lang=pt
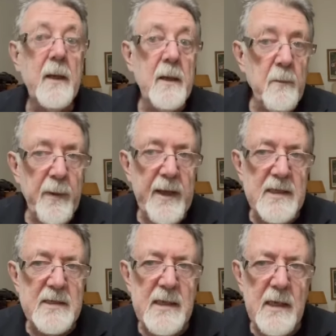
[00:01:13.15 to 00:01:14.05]

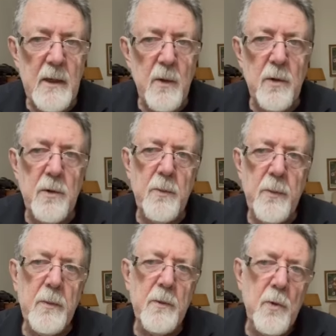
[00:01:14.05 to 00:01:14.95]
impressa
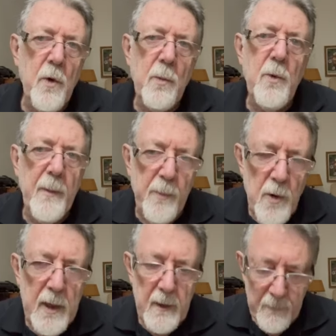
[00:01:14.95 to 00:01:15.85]
ou como
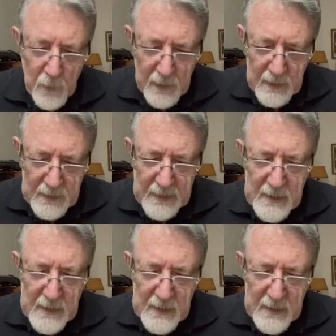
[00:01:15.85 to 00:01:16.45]
e-book. Né?